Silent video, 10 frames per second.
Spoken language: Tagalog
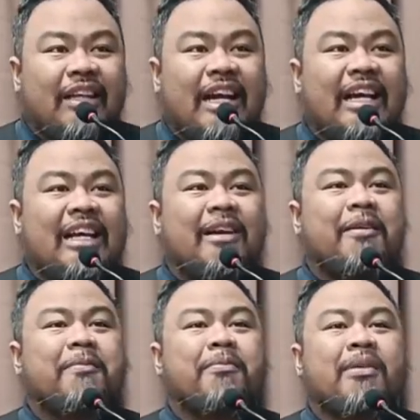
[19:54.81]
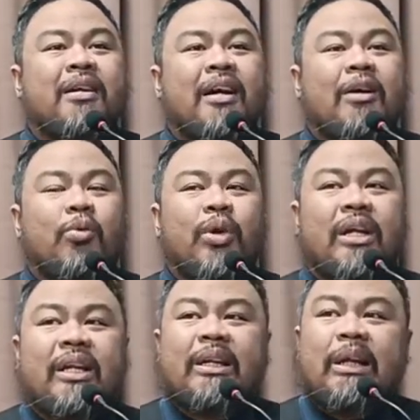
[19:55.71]
I am well
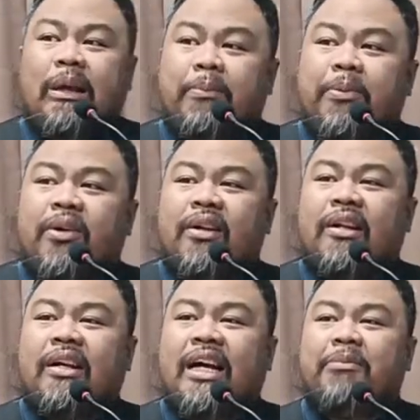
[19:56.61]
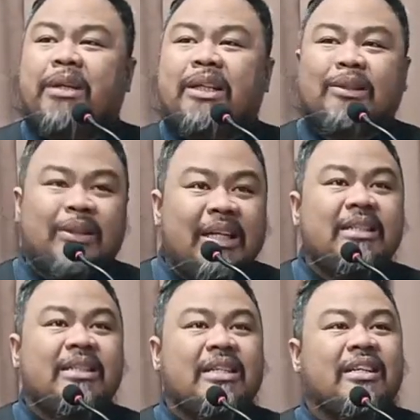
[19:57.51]
and able. I'm not
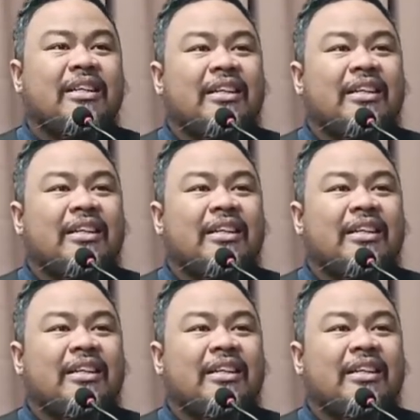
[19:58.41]
crazy.